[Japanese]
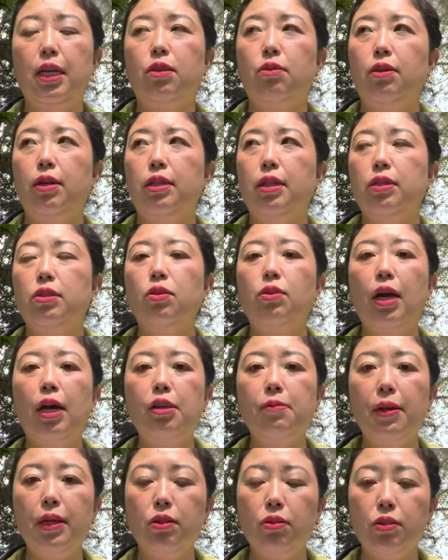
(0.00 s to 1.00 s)
いとか言ってその
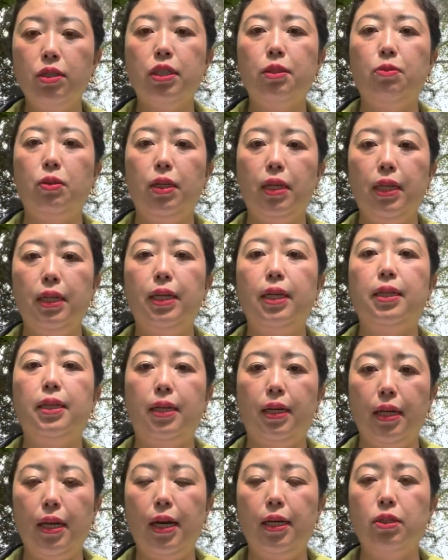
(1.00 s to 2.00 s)
アルバイト自身もできないん
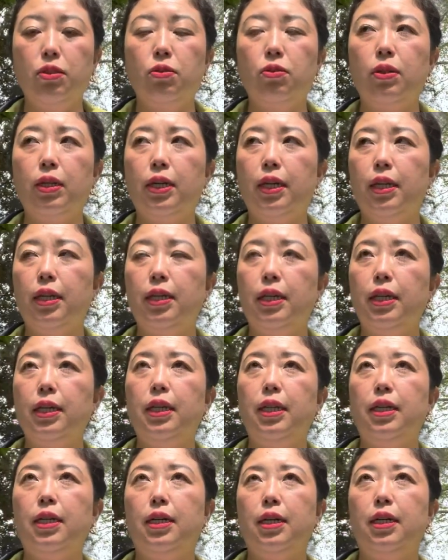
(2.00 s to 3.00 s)
だからそのだからでき
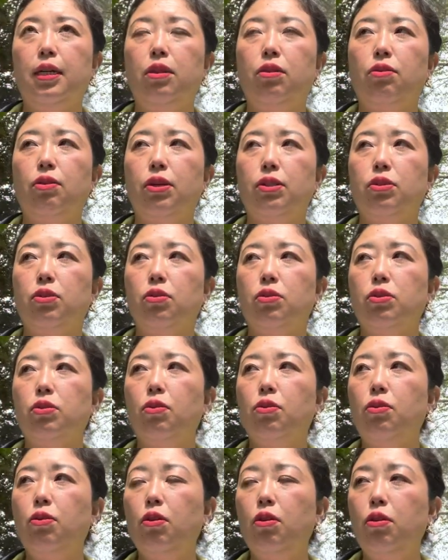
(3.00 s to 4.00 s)
ないんだからっていうかその
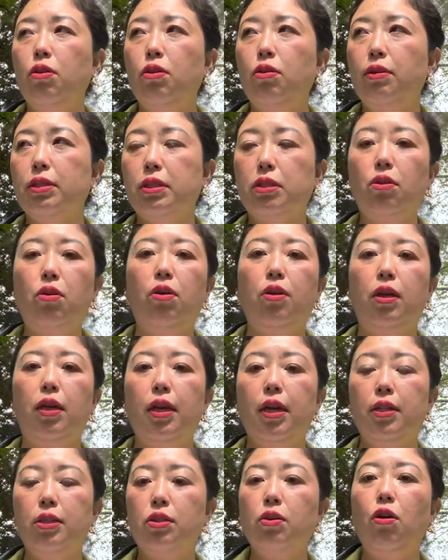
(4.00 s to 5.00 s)
そこはすごい
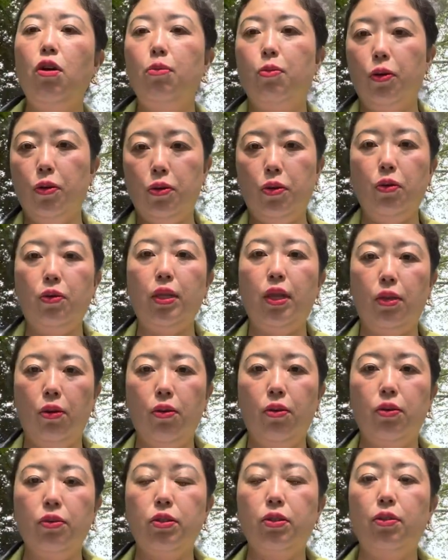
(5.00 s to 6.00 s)
すごい目標なの
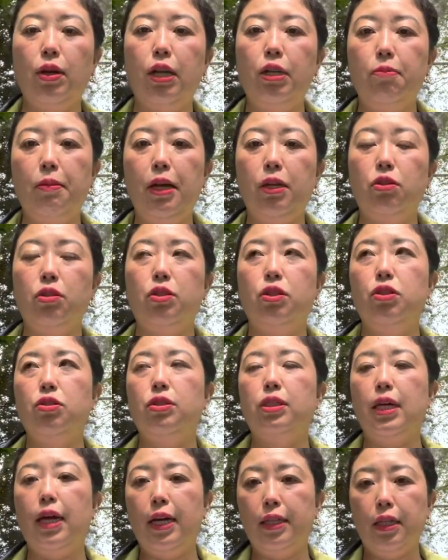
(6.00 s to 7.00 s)
よそのアルバイトで週
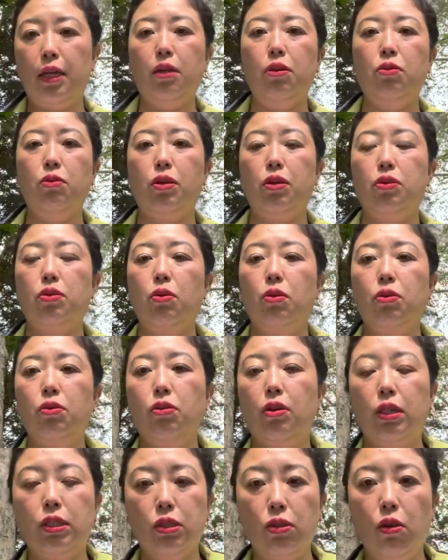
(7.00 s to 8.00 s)
3働くとかそういうこ
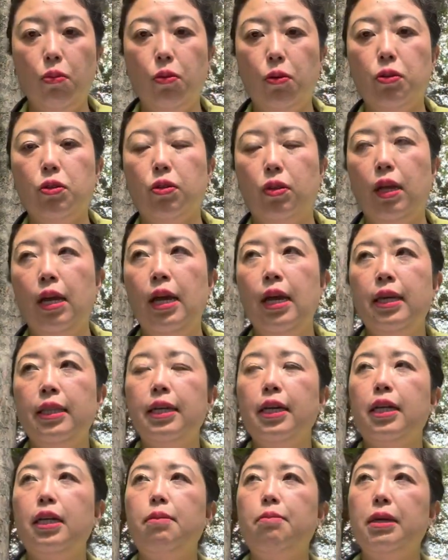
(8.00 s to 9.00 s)
とはすごい目標
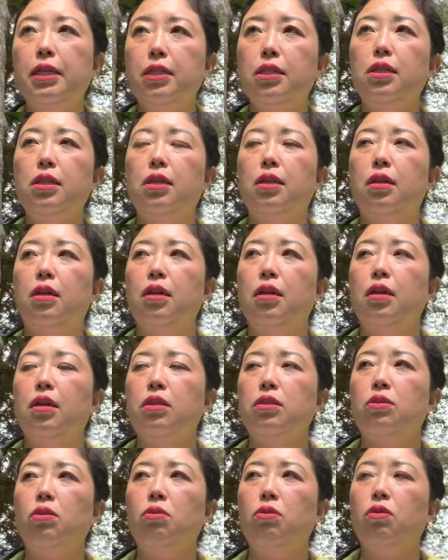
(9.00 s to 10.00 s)
だからまず
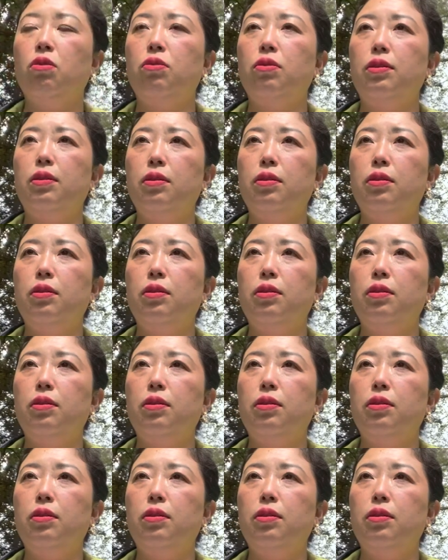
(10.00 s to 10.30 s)
その